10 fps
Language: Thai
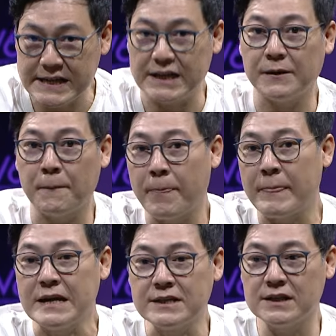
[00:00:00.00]
ริ
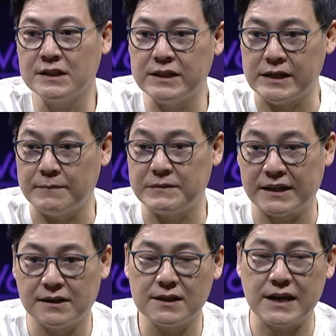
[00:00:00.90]
งๆ ซึ่งทีมใจ
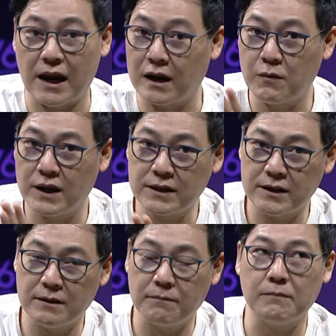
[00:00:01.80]
ถึงใจหรือว่า
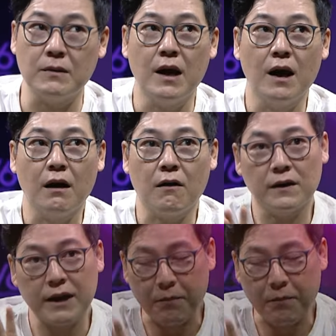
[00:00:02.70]
ทีมกองทัพ